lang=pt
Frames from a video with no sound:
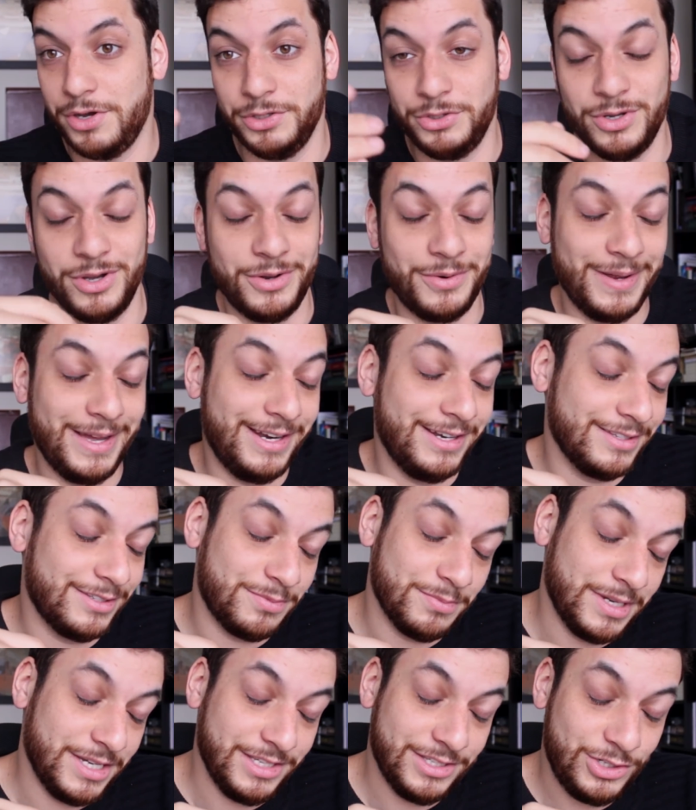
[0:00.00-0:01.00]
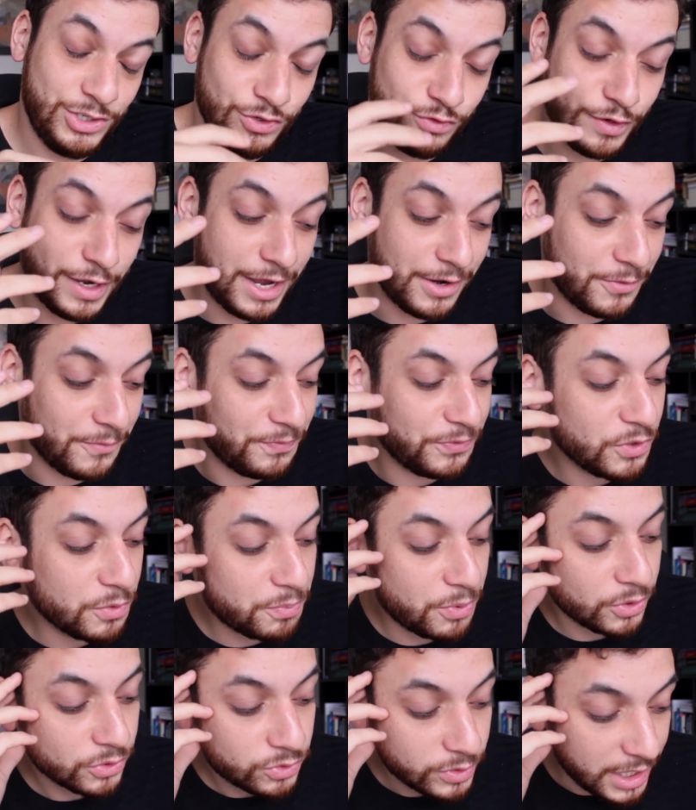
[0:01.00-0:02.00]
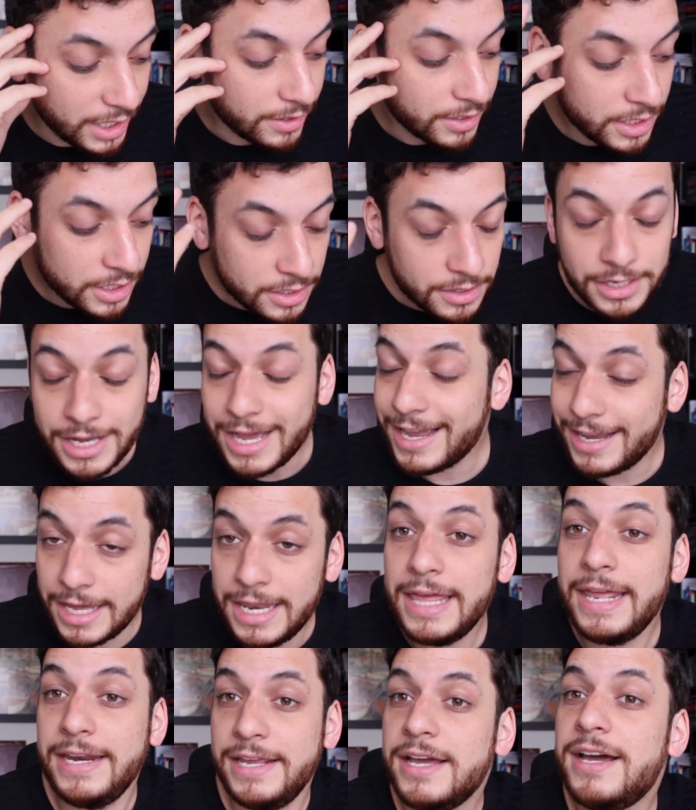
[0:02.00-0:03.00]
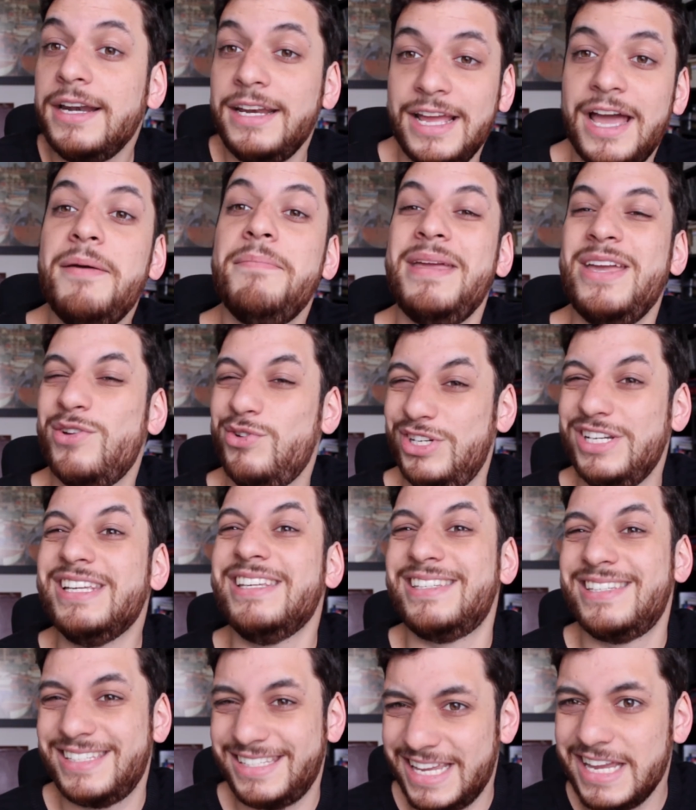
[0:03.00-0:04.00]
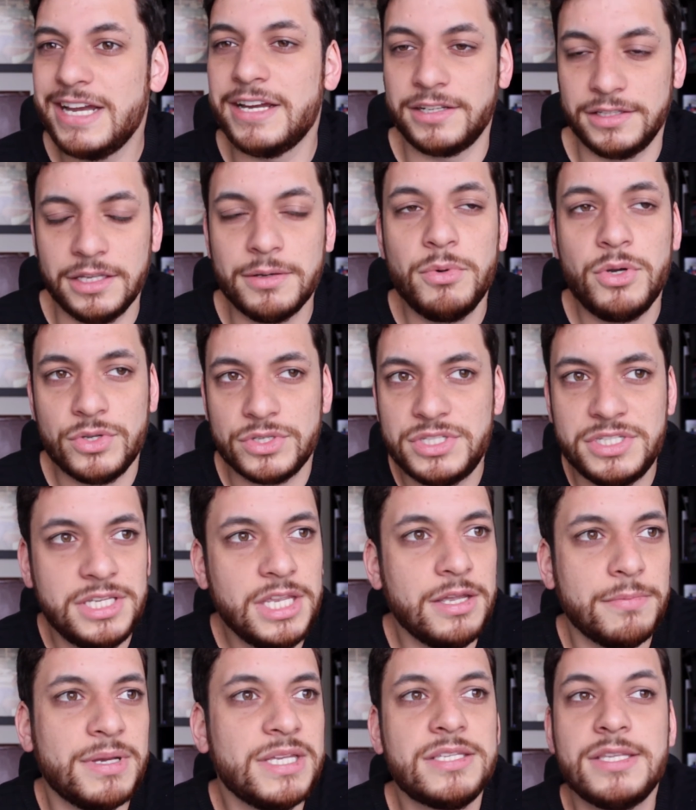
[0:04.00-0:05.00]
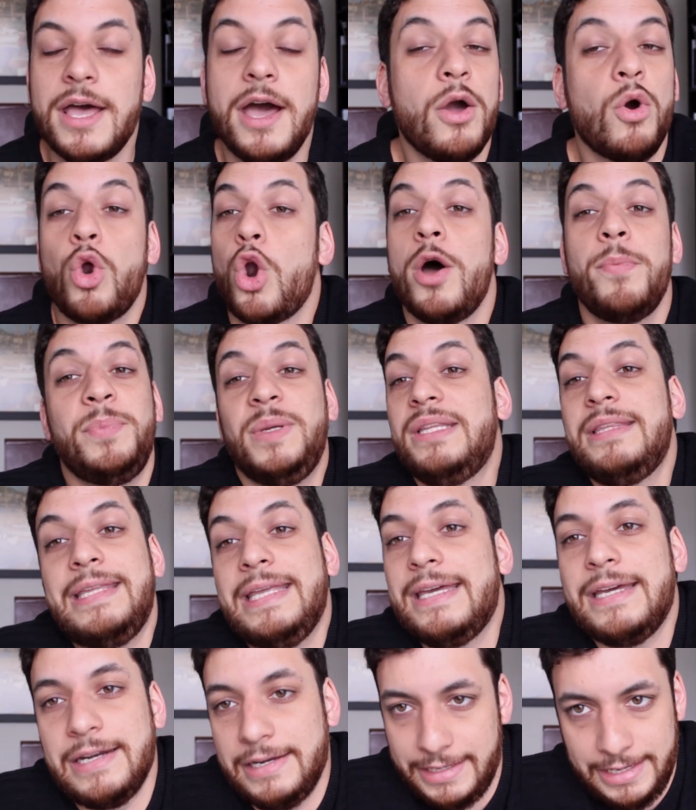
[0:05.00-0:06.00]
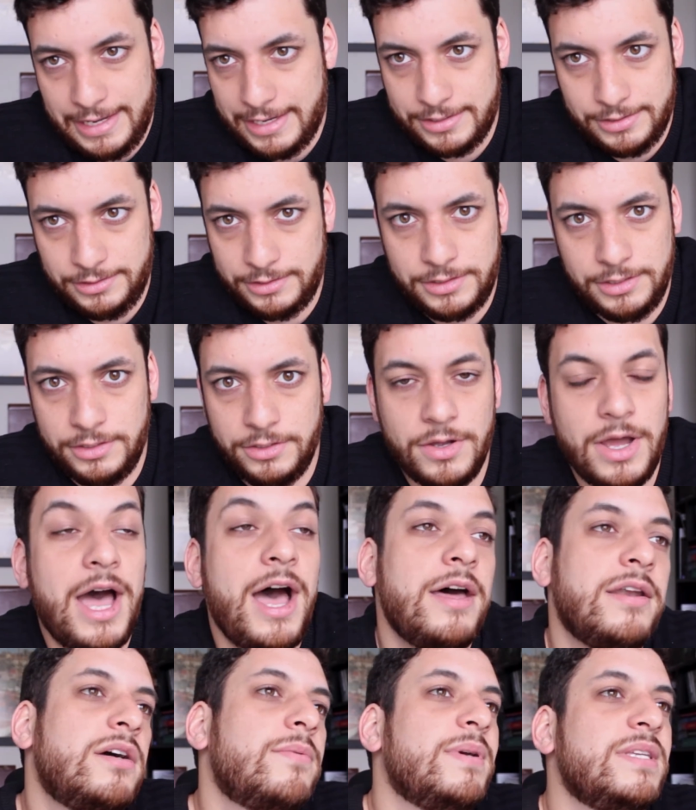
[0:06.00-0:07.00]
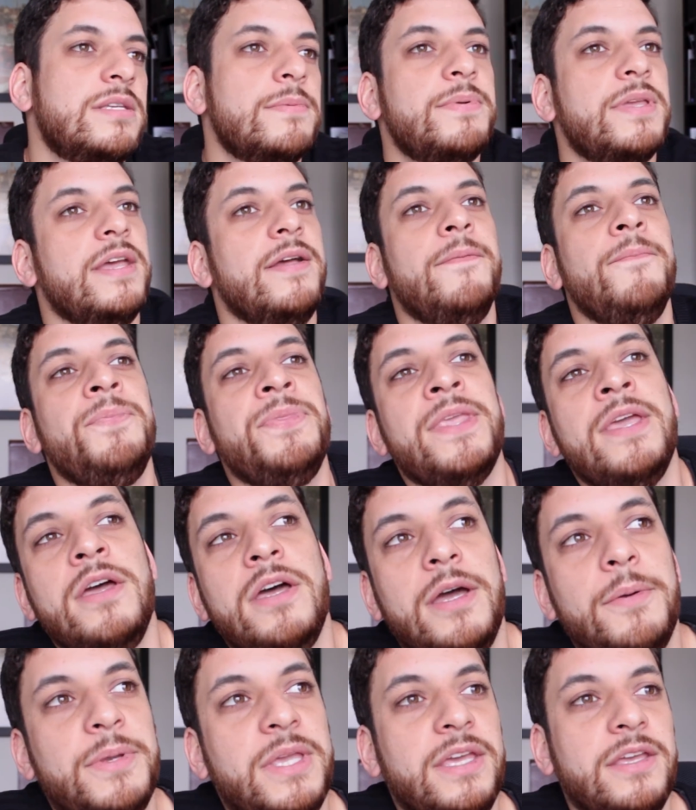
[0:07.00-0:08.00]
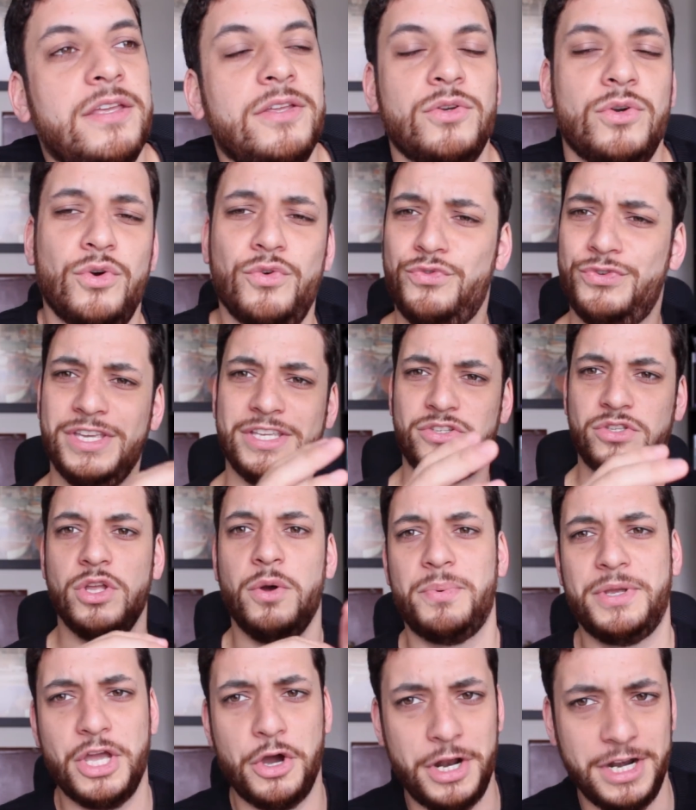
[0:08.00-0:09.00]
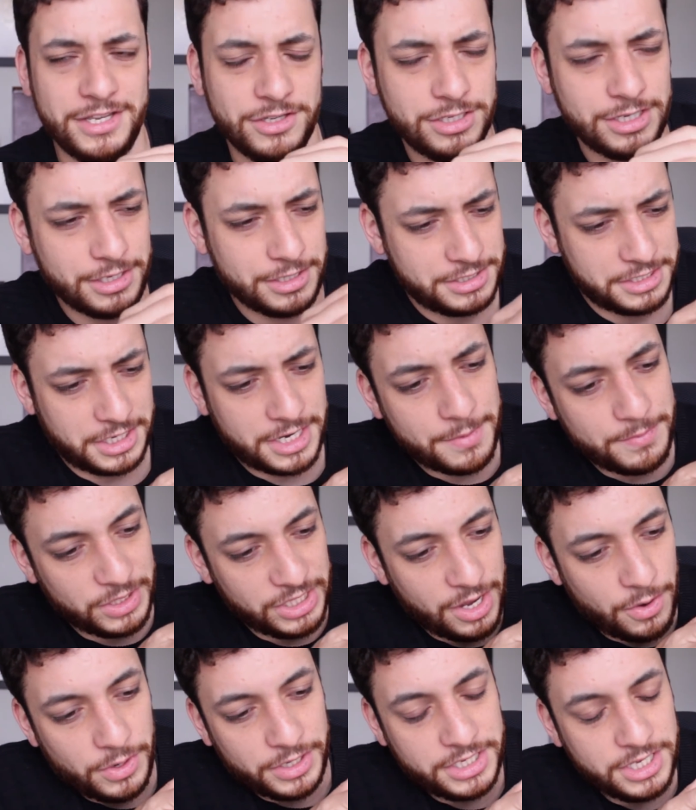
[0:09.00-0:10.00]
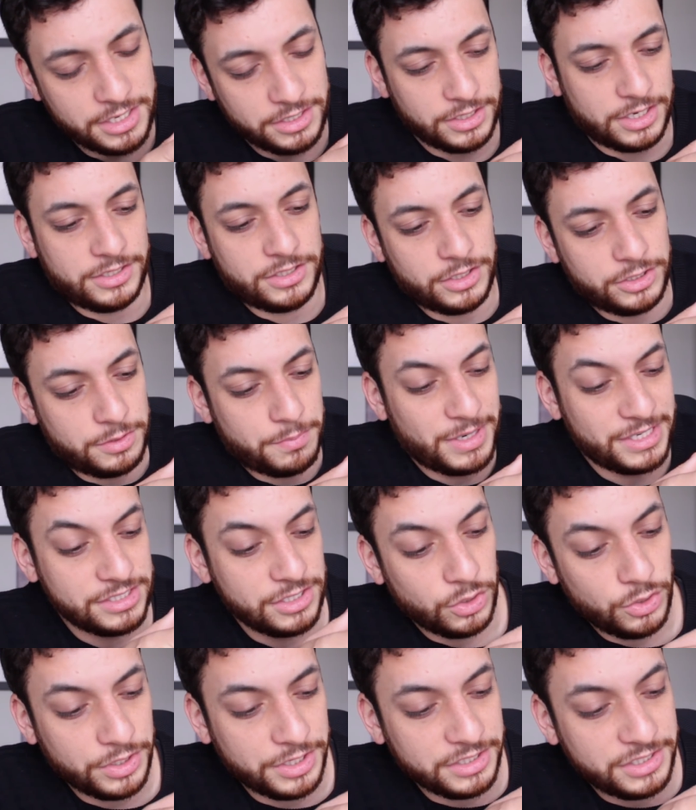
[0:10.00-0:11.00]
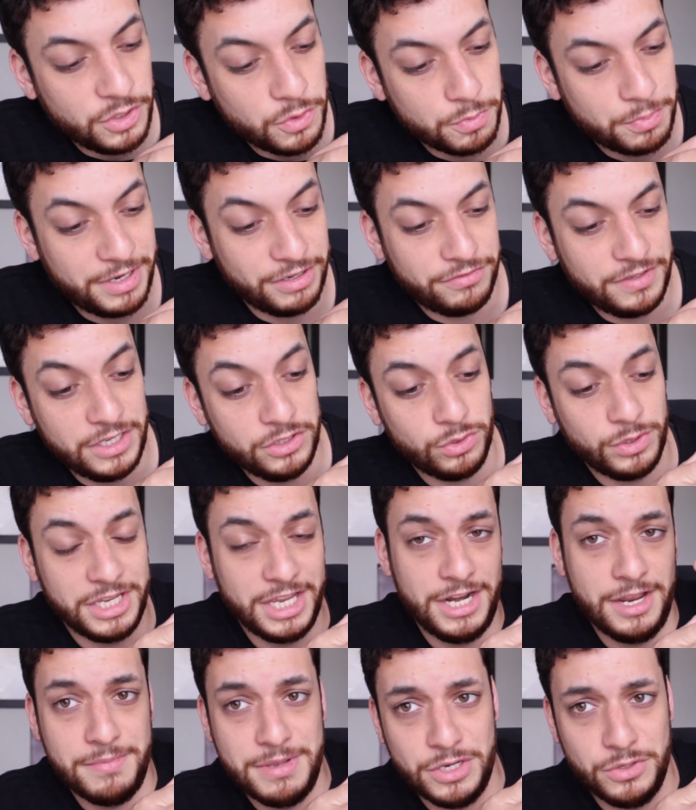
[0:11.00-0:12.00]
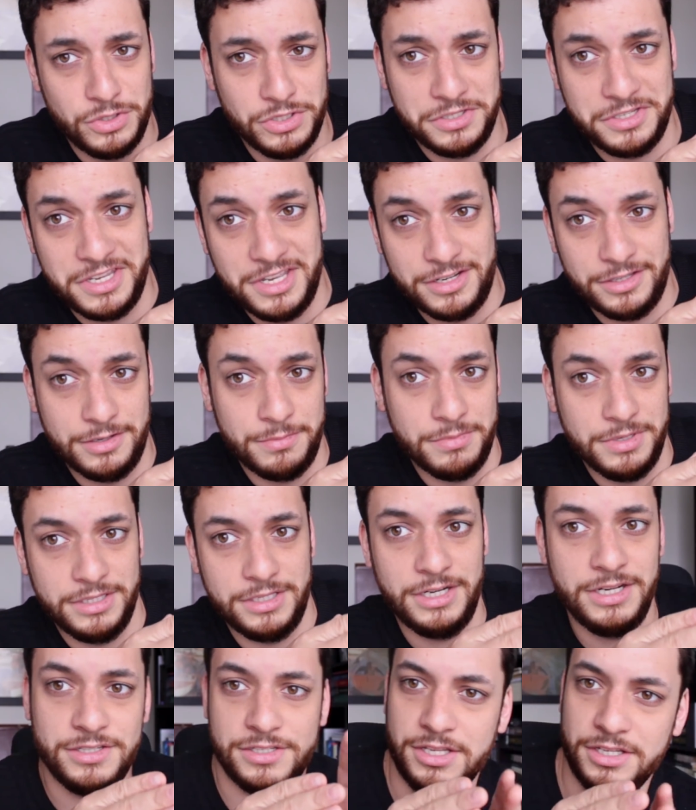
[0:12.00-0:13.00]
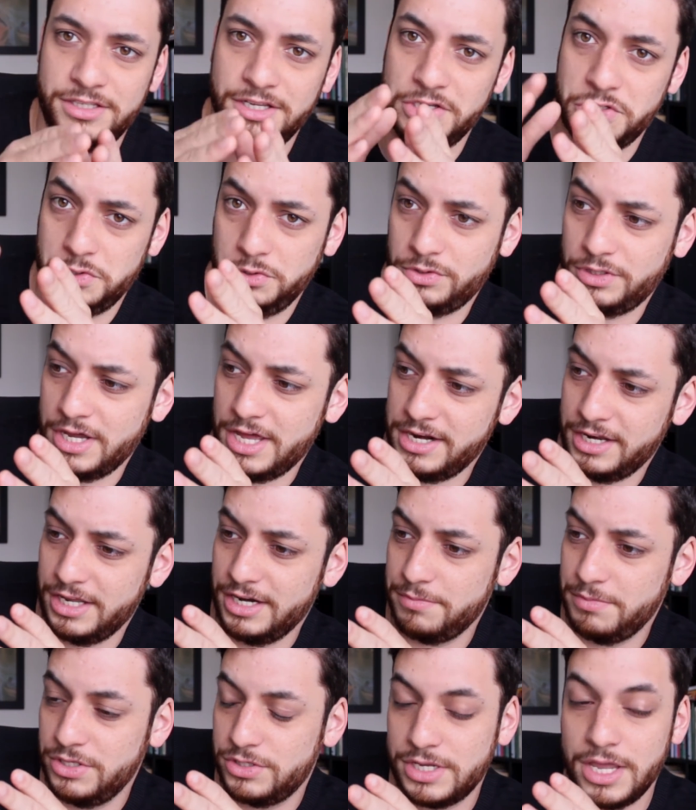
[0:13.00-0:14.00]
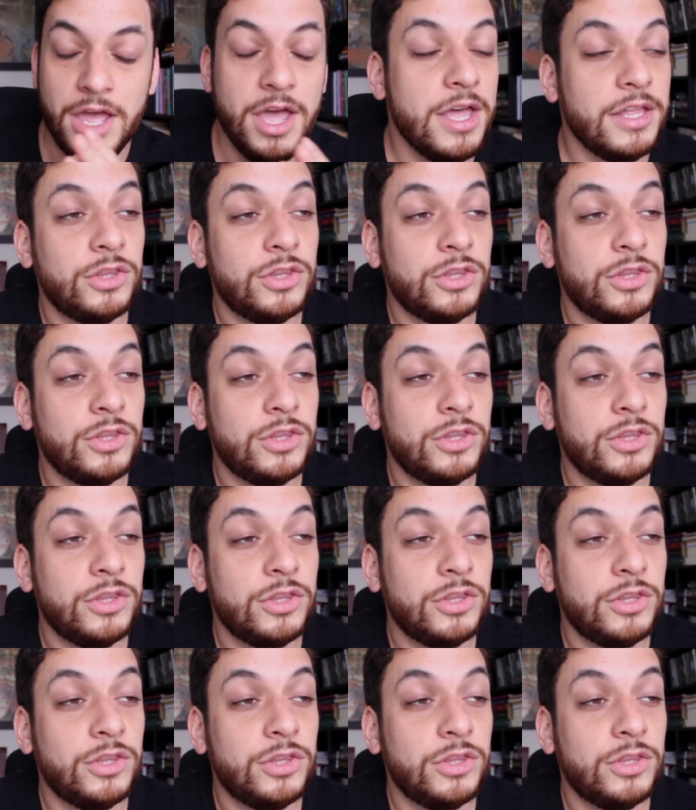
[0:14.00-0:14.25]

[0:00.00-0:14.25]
eu adoro elas, mas vago. O ponto é, a galerinha ali é meio de esquerda. Bom, sim, mas a Europa inteira é, entendeu? Ah, não, mas é porque é porque eu vi isso, não, porque olha, essa capital aqui da, da, de Barcelona tem um prefeito que ele é meio de esquerda ambientalista e tem esse outro cara que ele é meio de esquerda.